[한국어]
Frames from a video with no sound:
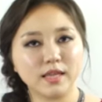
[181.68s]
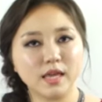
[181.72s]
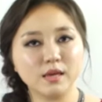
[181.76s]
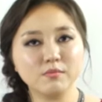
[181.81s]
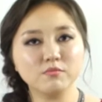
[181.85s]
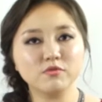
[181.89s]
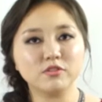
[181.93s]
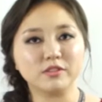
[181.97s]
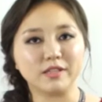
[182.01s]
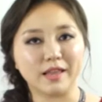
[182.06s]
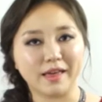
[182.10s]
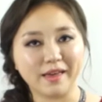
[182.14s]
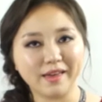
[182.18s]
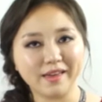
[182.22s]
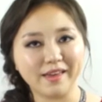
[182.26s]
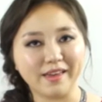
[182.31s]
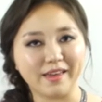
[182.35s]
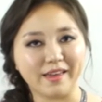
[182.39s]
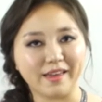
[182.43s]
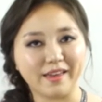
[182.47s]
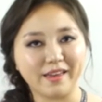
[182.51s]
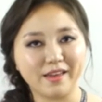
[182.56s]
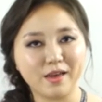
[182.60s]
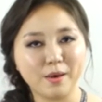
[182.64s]

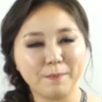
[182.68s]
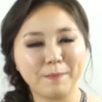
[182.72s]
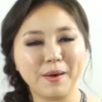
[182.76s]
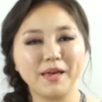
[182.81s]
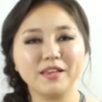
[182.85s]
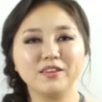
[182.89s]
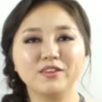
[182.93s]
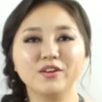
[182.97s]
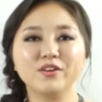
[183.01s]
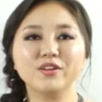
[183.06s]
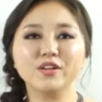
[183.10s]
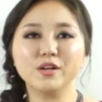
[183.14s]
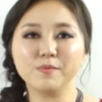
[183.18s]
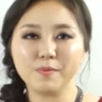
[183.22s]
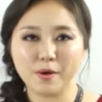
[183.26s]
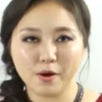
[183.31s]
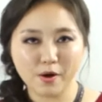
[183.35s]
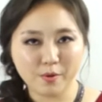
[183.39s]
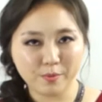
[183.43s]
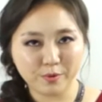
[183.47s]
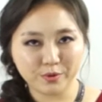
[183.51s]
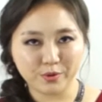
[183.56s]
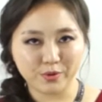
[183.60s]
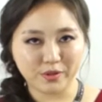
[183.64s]
때문에 패턴을
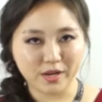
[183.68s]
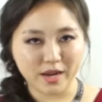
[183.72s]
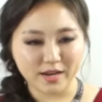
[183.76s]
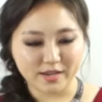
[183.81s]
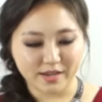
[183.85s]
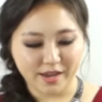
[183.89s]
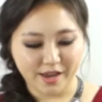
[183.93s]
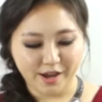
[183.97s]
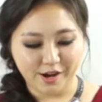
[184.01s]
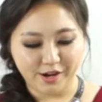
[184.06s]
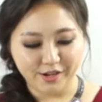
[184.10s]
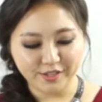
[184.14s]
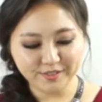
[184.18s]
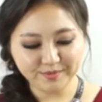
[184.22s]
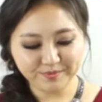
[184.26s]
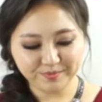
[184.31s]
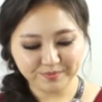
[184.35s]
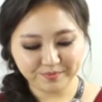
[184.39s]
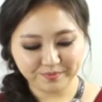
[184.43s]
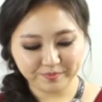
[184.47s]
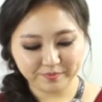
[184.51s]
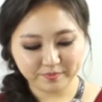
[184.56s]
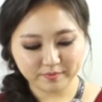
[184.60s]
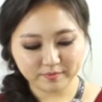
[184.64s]
배워보도록 할게요.
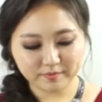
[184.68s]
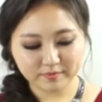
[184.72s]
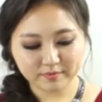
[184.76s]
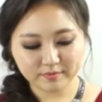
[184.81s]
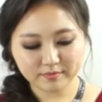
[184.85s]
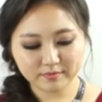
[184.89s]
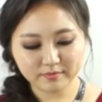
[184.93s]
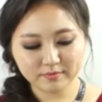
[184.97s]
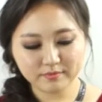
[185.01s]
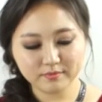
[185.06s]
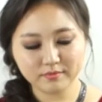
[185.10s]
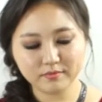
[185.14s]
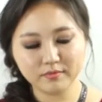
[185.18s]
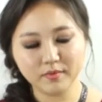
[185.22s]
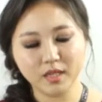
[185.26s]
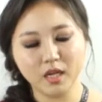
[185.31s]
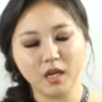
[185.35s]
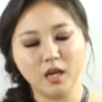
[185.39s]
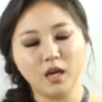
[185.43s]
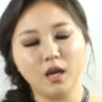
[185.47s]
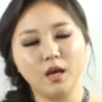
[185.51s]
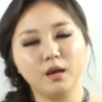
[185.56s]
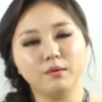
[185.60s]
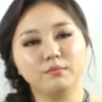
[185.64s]

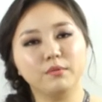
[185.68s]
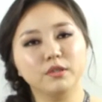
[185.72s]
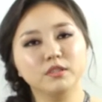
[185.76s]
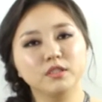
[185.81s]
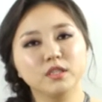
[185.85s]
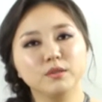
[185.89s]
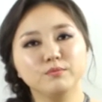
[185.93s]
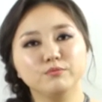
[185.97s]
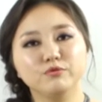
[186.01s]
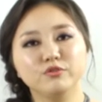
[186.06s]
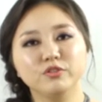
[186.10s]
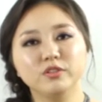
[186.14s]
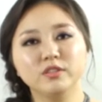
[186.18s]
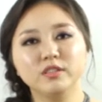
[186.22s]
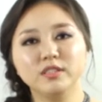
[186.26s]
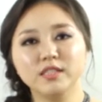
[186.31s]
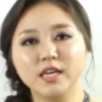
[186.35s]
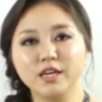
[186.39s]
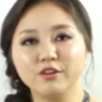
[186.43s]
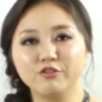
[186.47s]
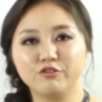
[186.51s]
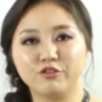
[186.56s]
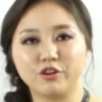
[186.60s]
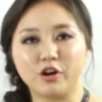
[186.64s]
먼저
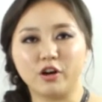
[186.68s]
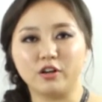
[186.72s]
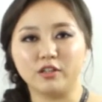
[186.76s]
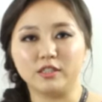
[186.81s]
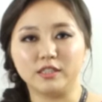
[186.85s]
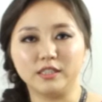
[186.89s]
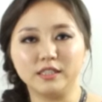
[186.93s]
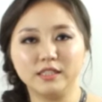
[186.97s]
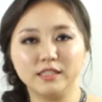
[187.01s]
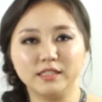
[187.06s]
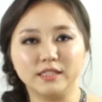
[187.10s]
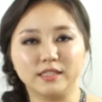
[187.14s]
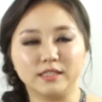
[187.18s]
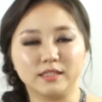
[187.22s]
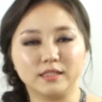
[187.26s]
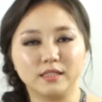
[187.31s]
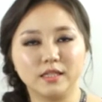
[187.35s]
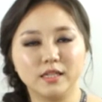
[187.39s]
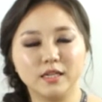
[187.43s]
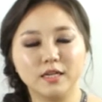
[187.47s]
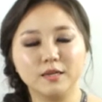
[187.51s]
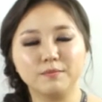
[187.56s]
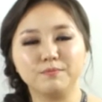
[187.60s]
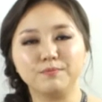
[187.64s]
문제
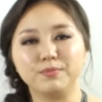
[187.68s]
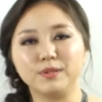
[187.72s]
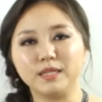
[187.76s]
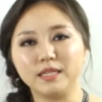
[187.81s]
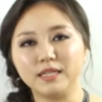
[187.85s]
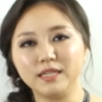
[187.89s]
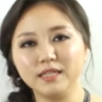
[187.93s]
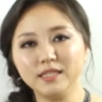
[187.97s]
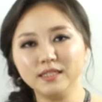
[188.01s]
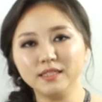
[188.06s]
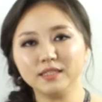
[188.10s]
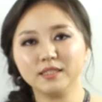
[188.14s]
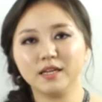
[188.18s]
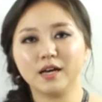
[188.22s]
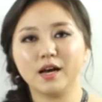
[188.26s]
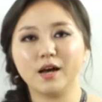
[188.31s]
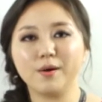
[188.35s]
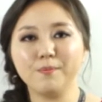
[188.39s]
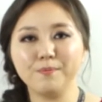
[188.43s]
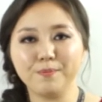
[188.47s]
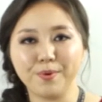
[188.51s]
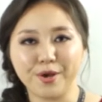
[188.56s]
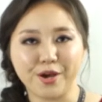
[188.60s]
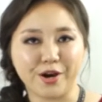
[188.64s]
유형은 Please
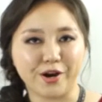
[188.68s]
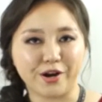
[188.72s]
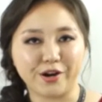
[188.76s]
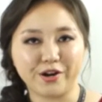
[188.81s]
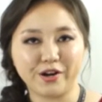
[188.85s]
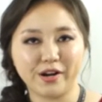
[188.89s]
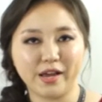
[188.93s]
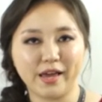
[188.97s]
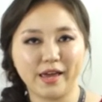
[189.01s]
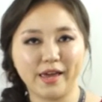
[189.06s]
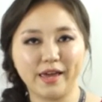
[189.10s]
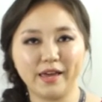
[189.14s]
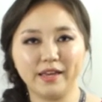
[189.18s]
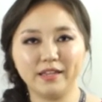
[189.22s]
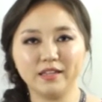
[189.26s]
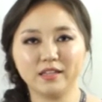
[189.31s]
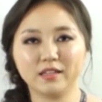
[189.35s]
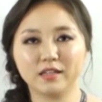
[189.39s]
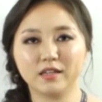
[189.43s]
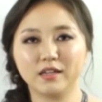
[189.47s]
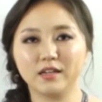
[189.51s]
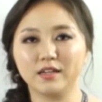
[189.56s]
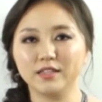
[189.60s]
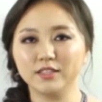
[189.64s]
compare and
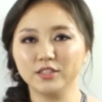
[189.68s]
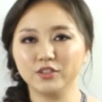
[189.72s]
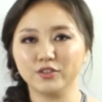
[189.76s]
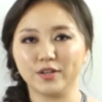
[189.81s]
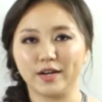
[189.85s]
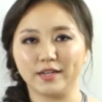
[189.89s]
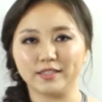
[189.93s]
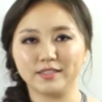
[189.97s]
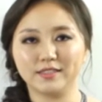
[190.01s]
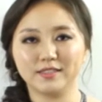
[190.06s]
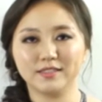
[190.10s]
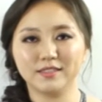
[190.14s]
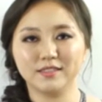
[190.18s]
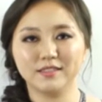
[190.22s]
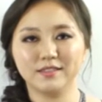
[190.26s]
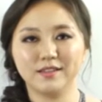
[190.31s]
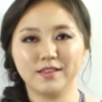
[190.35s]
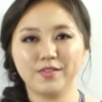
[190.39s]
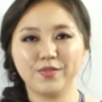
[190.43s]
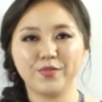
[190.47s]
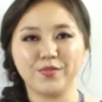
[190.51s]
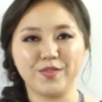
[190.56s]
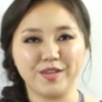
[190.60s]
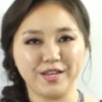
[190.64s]
contrast
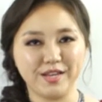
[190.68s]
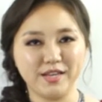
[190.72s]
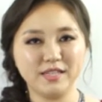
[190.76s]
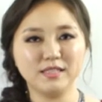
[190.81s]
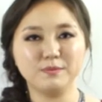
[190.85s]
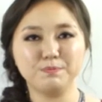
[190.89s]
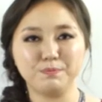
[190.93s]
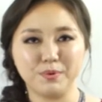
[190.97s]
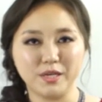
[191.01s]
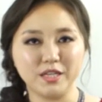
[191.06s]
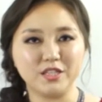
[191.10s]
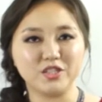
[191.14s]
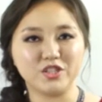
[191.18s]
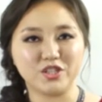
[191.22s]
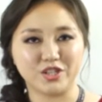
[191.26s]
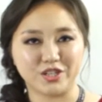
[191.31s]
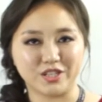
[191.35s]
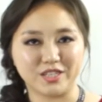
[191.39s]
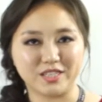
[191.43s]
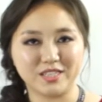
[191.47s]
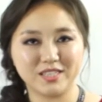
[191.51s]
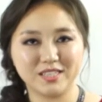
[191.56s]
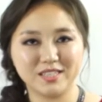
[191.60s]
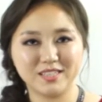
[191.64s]
these
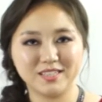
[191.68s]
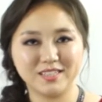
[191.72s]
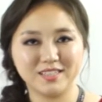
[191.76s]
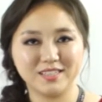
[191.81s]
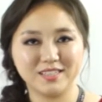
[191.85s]
pictures.